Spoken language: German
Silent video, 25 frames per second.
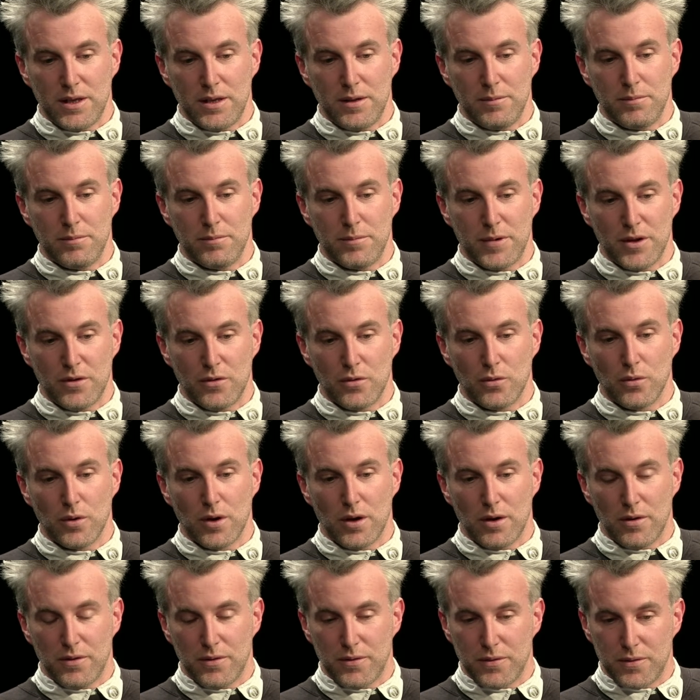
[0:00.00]
in
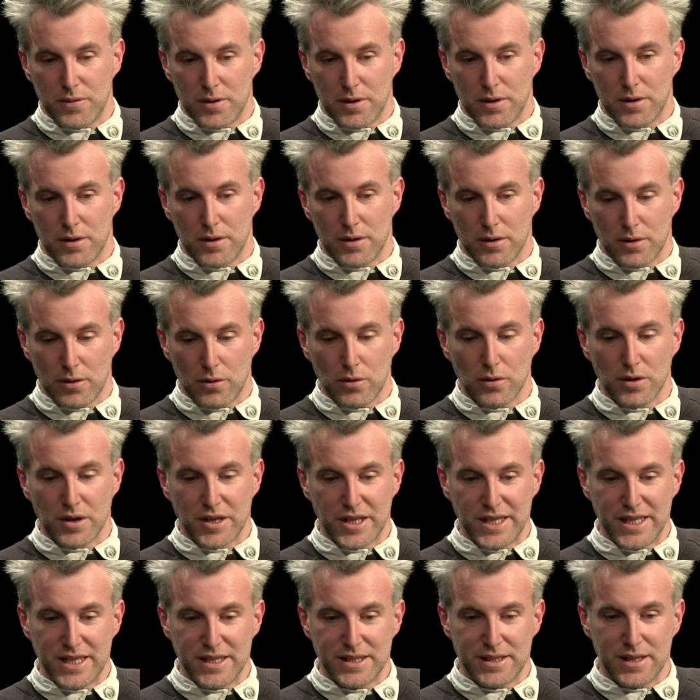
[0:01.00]
Bezug auf äh,
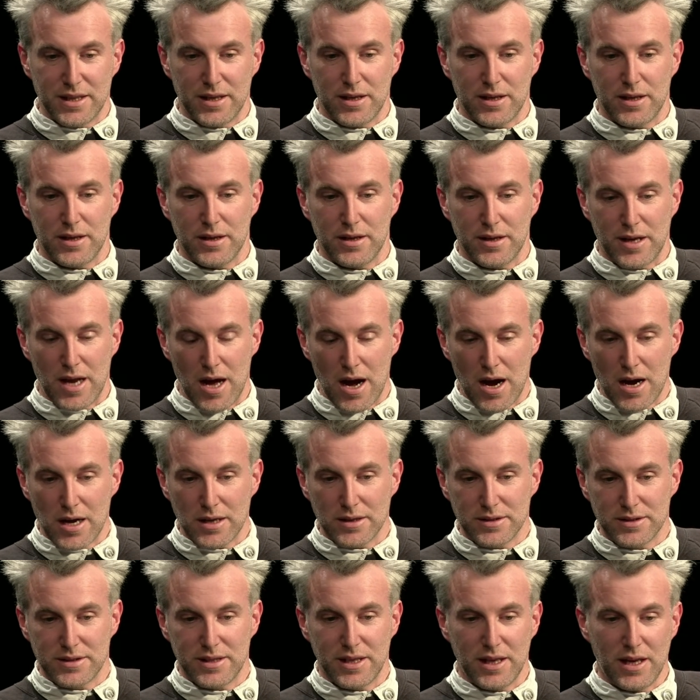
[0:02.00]
konkrete,
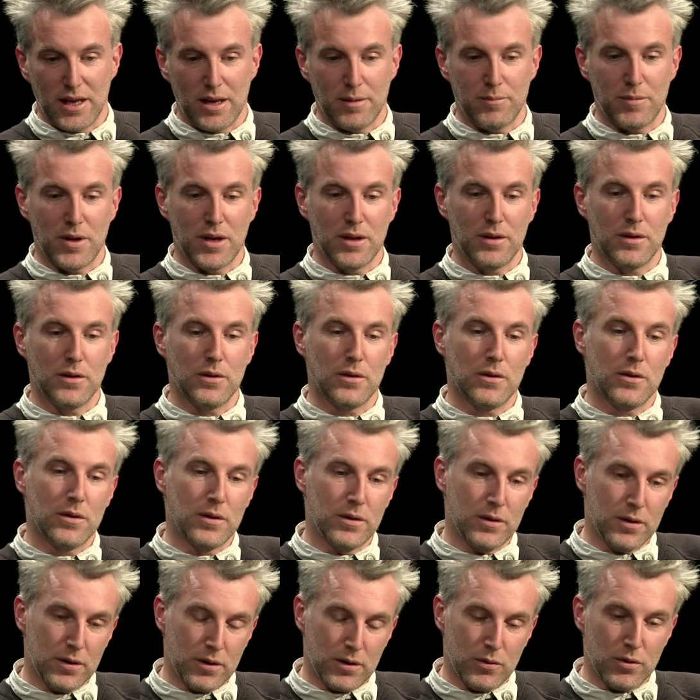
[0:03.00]
realen Themen
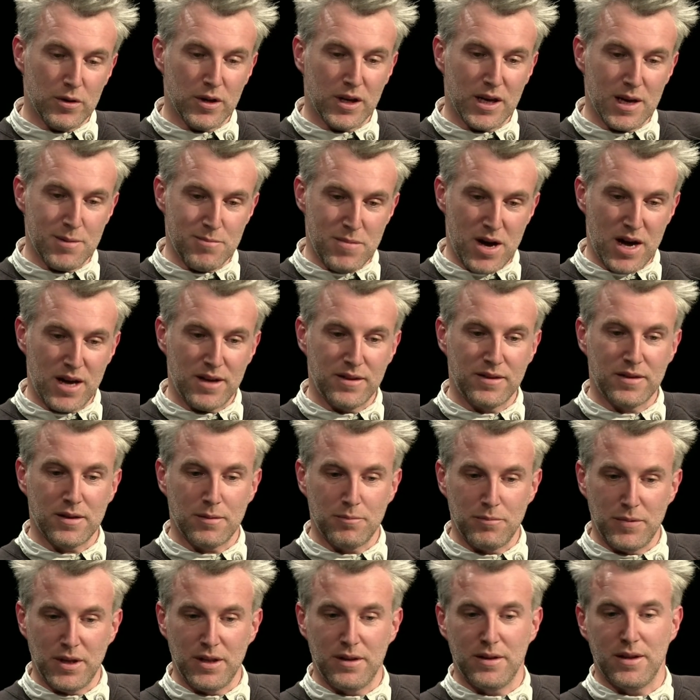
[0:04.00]

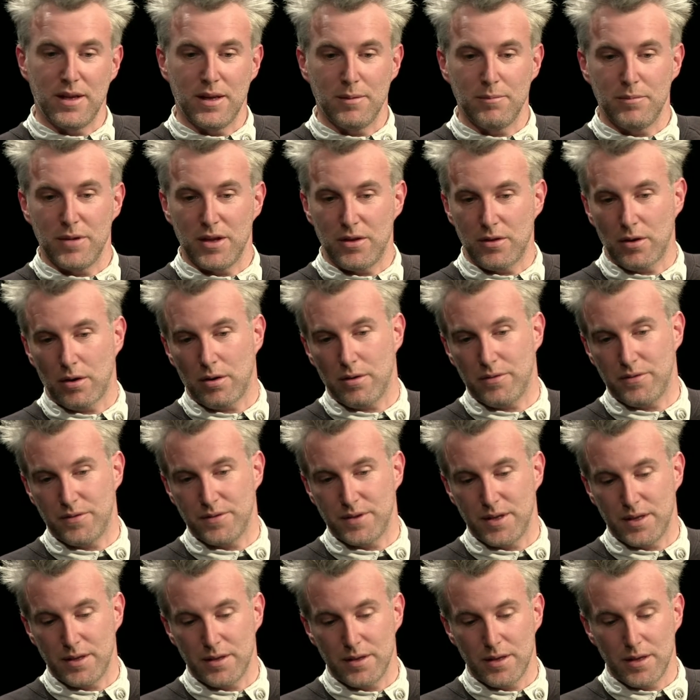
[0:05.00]
gemeinsam mit den
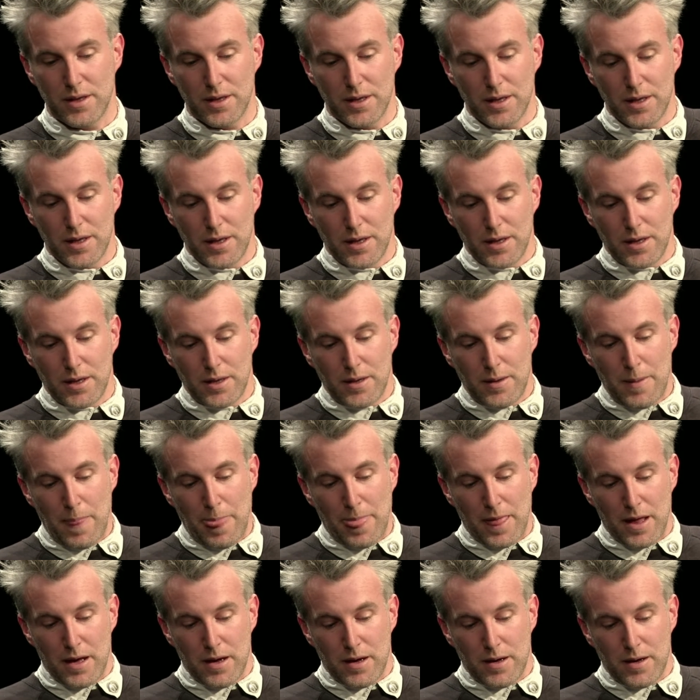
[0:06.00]
Betroffenen.
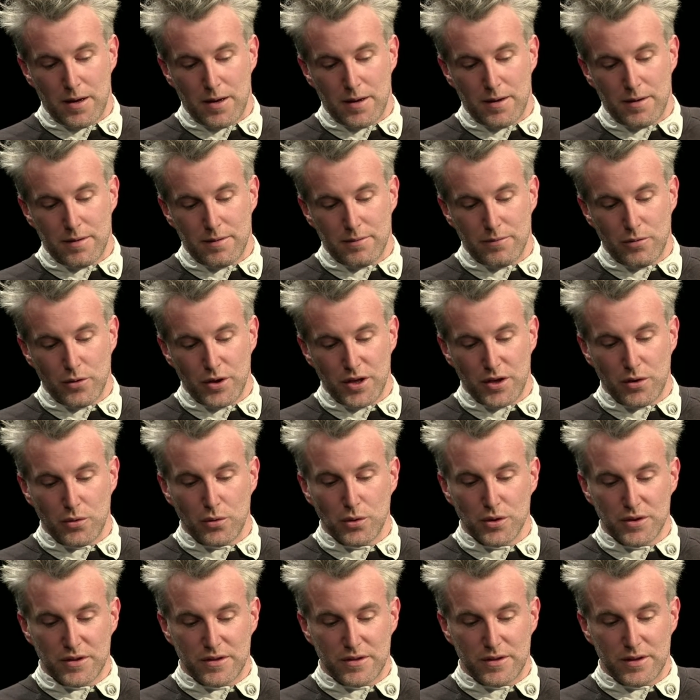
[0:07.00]
Äh, wo ich
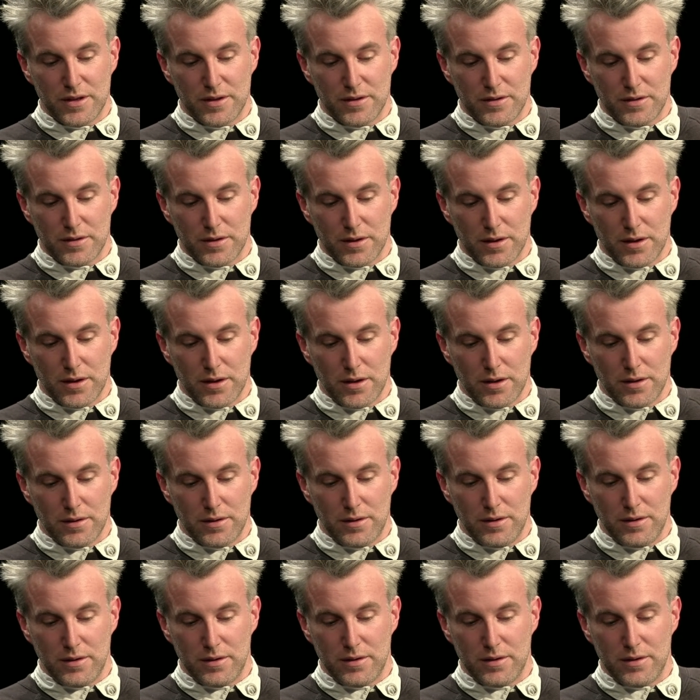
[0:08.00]
kurz jetzt äh,
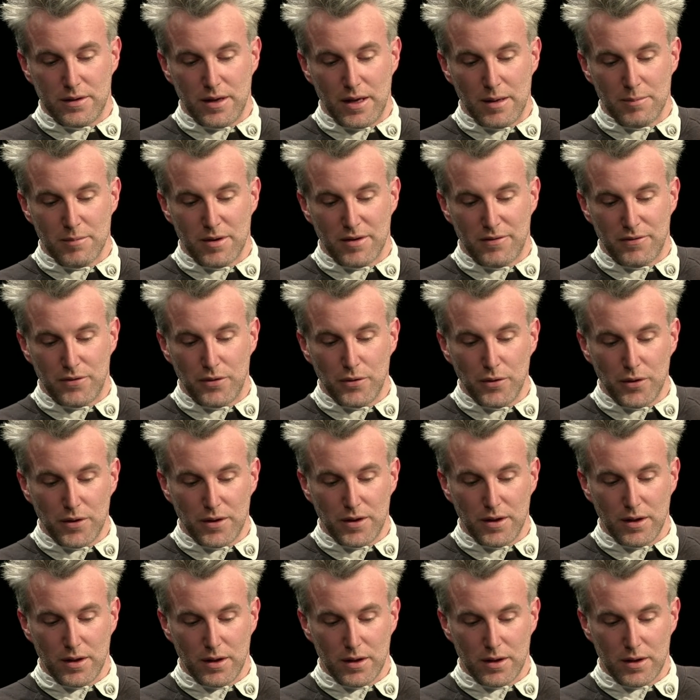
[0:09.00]
das Thema
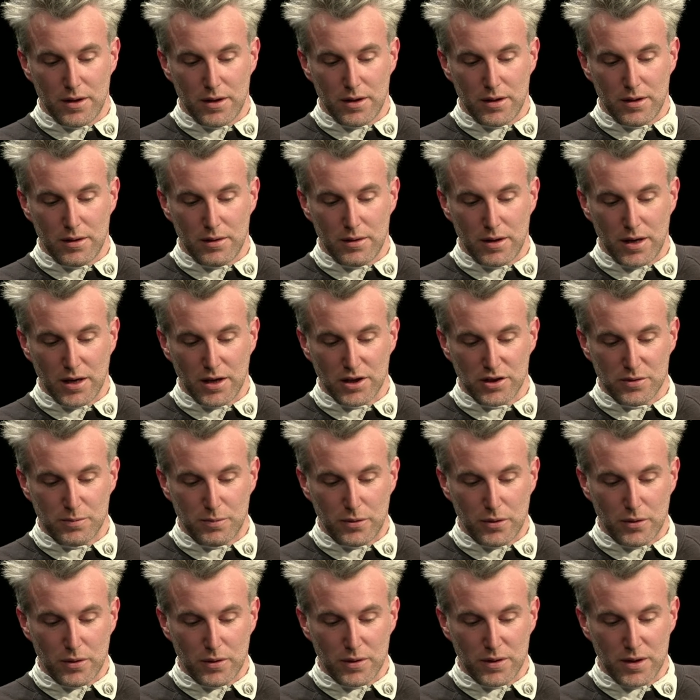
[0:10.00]
Flüchtling äh,
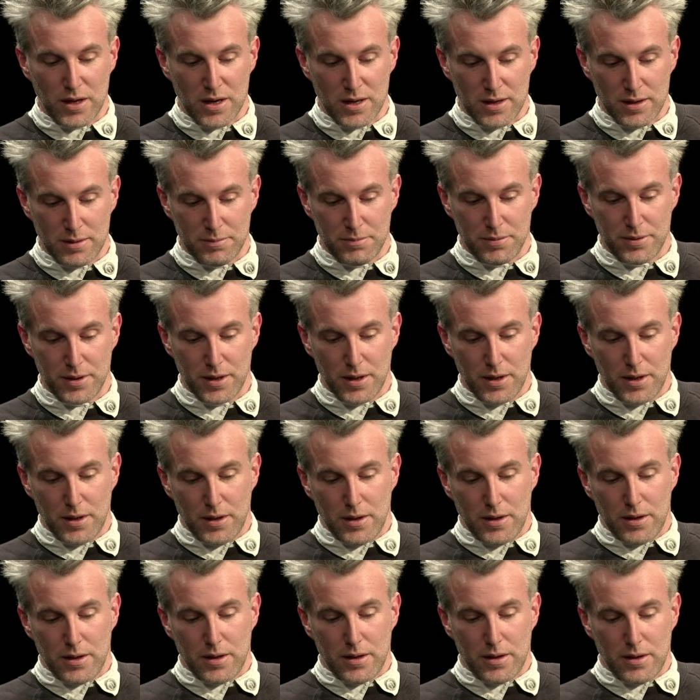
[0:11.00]
angesprochen habe,
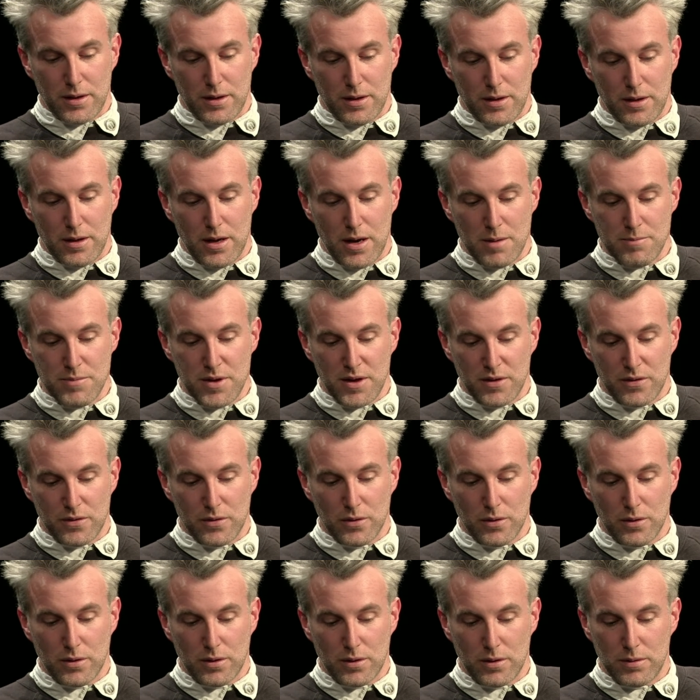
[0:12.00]
äh, haben wir
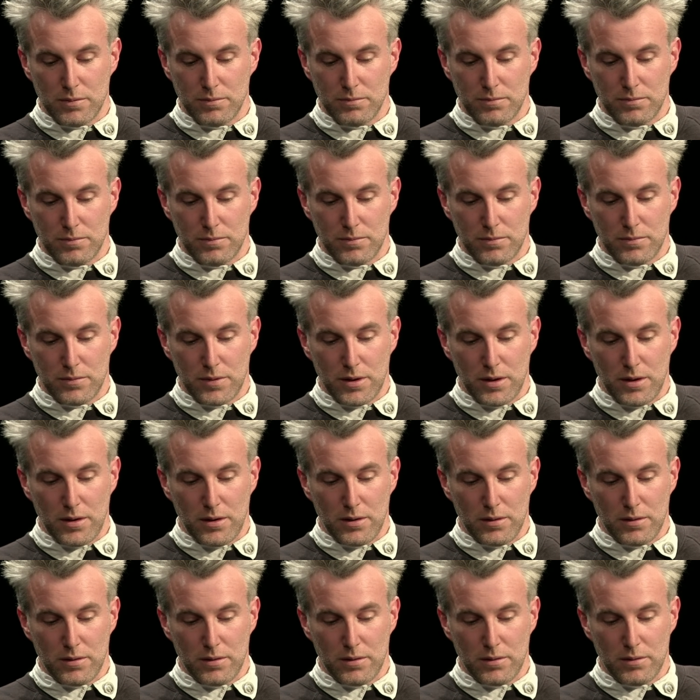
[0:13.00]
so
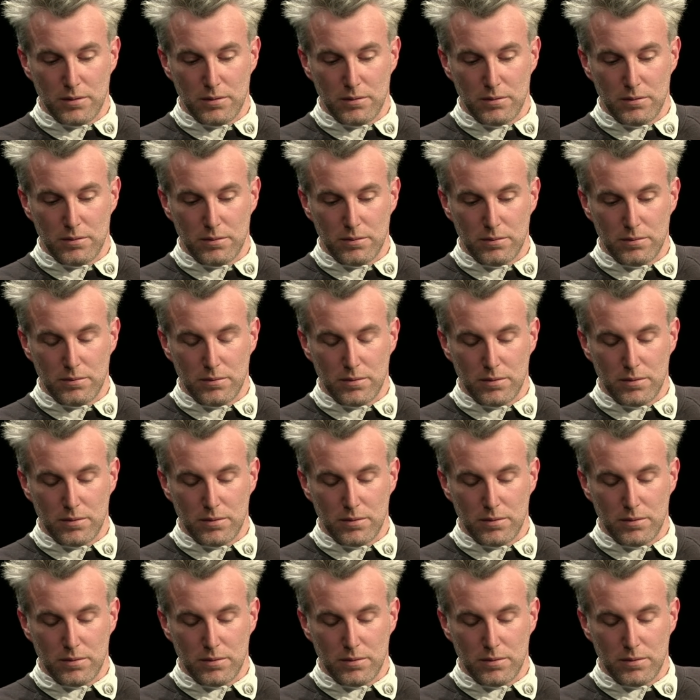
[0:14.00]
in,